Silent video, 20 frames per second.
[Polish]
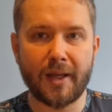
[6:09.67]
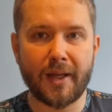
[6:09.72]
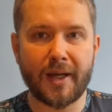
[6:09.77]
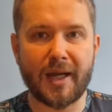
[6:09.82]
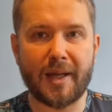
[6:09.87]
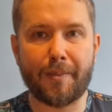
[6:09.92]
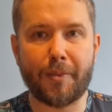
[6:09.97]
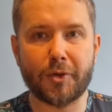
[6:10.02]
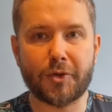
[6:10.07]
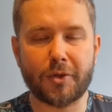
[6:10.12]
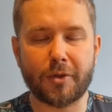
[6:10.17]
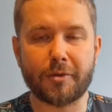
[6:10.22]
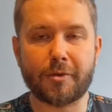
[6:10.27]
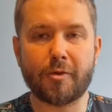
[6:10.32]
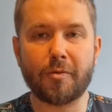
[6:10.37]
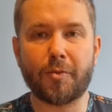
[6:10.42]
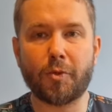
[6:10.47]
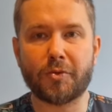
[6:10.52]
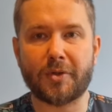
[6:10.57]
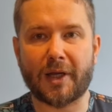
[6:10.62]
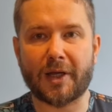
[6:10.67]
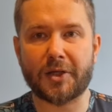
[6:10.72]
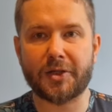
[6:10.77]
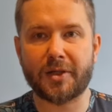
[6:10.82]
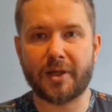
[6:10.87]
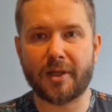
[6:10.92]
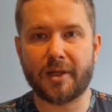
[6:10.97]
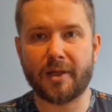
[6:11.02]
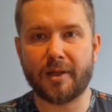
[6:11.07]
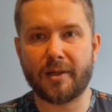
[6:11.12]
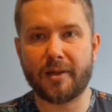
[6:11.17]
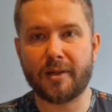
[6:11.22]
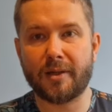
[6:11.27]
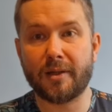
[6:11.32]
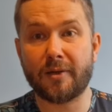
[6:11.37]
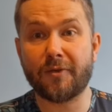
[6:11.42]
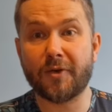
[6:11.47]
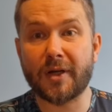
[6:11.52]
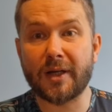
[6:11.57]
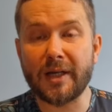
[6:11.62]
na początku był także
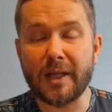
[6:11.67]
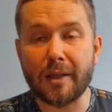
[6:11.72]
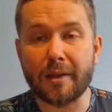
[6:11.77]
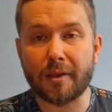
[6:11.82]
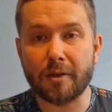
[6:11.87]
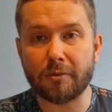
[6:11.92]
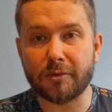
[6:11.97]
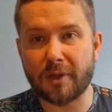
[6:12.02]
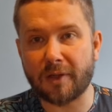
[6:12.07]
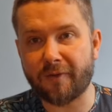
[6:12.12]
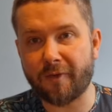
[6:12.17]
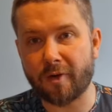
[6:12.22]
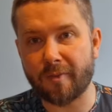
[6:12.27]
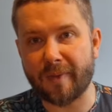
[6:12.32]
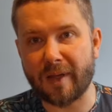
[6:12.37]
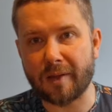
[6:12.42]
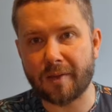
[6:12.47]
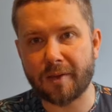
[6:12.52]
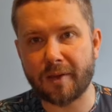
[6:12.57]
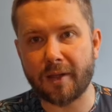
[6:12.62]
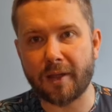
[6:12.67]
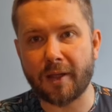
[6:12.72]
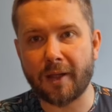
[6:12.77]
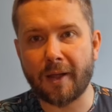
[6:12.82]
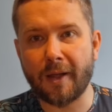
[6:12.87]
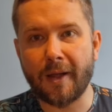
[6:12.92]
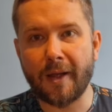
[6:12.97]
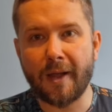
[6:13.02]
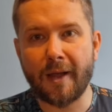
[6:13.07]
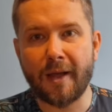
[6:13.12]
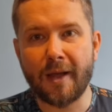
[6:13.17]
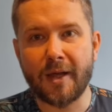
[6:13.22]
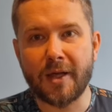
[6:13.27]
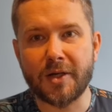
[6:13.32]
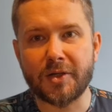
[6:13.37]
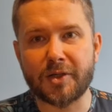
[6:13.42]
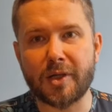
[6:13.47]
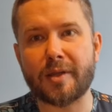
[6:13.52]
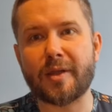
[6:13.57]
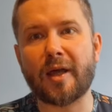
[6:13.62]
wokalistą tej formacji.
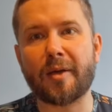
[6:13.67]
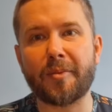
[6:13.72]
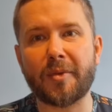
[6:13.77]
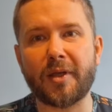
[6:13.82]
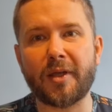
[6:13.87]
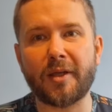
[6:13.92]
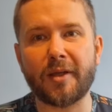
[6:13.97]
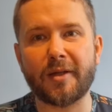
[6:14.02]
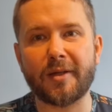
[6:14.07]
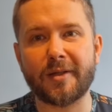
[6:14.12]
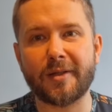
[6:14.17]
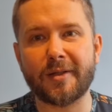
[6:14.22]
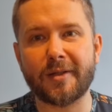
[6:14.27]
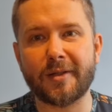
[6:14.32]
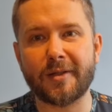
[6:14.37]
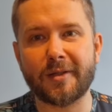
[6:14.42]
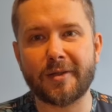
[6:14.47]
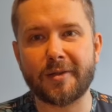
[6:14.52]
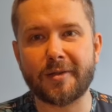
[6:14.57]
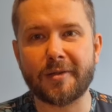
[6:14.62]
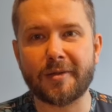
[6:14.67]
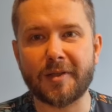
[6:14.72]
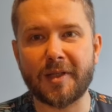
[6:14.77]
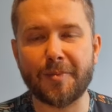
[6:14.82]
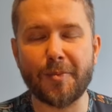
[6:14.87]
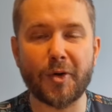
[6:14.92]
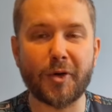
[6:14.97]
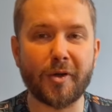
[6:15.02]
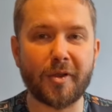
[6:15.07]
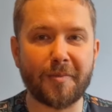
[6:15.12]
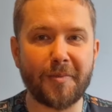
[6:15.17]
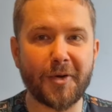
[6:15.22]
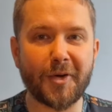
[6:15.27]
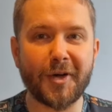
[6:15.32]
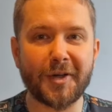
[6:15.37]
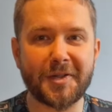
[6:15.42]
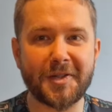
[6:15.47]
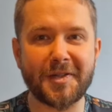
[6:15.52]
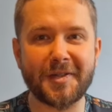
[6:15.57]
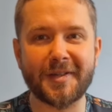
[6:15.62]
Czasami yy, nie mogąc
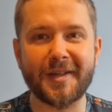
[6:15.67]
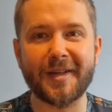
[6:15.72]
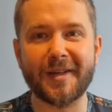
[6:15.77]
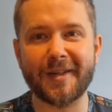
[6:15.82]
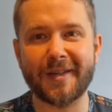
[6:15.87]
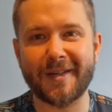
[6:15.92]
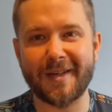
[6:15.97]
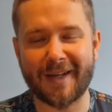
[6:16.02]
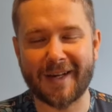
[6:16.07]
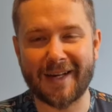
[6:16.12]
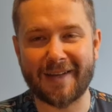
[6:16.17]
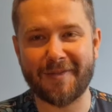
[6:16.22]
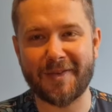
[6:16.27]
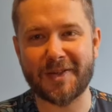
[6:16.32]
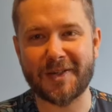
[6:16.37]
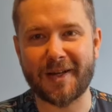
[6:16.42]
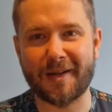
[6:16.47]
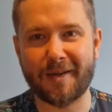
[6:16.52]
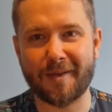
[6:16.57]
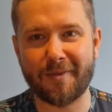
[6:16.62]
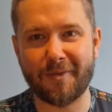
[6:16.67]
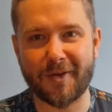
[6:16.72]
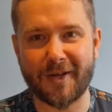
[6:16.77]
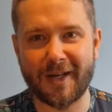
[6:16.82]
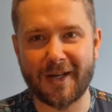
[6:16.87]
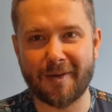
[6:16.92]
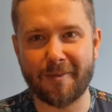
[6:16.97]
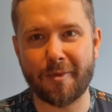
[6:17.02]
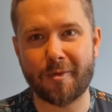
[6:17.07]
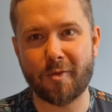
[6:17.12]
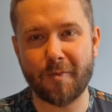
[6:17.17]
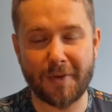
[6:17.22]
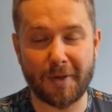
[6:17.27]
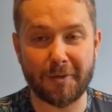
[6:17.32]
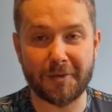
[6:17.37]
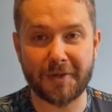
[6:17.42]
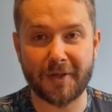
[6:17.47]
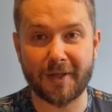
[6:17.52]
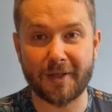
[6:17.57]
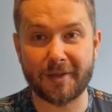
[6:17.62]
pogodzić gry na klawiszach z wokalem, skupiał
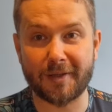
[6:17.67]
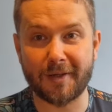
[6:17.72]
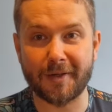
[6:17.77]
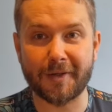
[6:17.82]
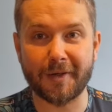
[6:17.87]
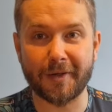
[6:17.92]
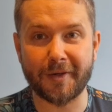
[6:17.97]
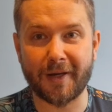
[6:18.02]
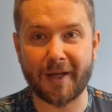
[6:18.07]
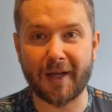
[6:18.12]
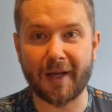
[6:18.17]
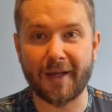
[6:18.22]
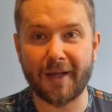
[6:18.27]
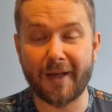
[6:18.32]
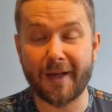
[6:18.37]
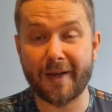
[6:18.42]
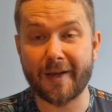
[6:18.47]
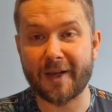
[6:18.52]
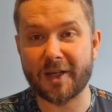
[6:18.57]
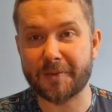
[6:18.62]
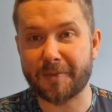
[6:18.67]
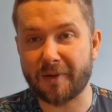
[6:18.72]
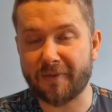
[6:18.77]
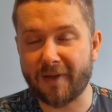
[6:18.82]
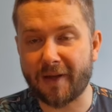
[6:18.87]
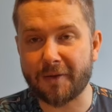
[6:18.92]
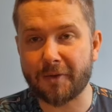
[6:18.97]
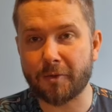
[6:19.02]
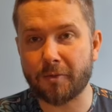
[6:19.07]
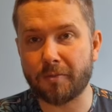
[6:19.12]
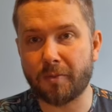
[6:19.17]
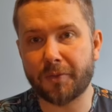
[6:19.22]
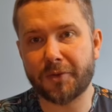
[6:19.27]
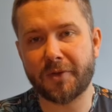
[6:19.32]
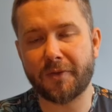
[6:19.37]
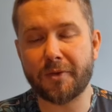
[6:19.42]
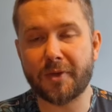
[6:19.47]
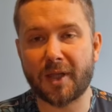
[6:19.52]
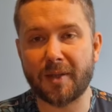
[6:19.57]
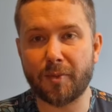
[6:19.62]
się tylko na, na śpiewaniu, bo przede
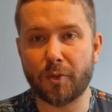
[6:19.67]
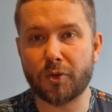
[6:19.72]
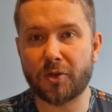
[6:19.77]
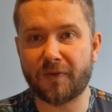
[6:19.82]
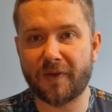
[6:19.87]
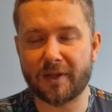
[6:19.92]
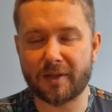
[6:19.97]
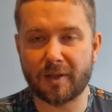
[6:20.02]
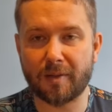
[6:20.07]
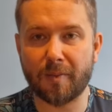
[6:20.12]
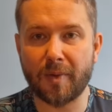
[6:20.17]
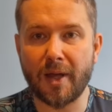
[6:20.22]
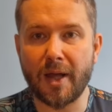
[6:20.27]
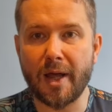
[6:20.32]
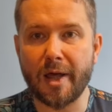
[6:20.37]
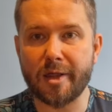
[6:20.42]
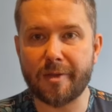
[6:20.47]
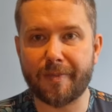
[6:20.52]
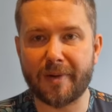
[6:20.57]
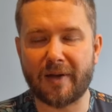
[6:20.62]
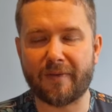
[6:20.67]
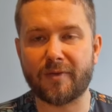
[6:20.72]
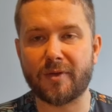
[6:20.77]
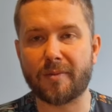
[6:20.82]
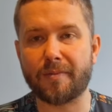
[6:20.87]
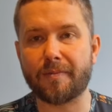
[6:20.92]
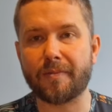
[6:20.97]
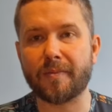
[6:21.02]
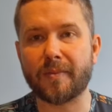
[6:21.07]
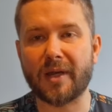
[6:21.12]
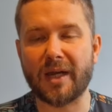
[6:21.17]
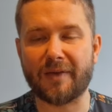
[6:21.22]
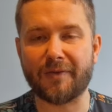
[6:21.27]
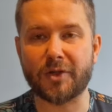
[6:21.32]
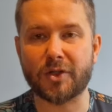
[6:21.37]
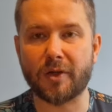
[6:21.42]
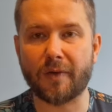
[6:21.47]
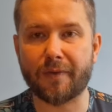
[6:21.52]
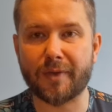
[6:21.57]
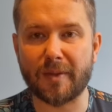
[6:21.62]
wszystkim był świetnym, sprawnym
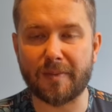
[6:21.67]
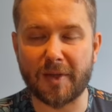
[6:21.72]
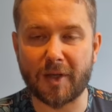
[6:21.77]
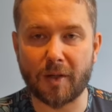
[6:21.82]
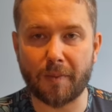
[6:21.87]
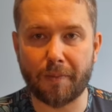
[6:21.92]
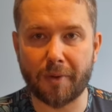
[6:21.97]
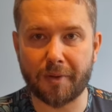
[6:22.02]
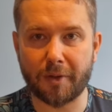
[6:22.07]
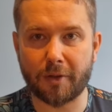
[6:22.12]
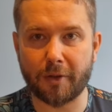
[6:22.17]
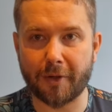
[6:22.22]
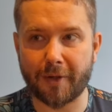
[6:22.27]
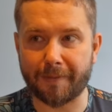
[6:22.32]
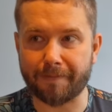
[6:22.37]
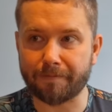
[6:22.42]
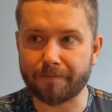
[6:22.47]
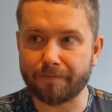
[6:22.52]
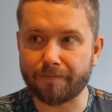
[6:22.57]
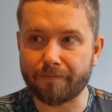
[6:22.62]
klawiszowcem i kompozytorem.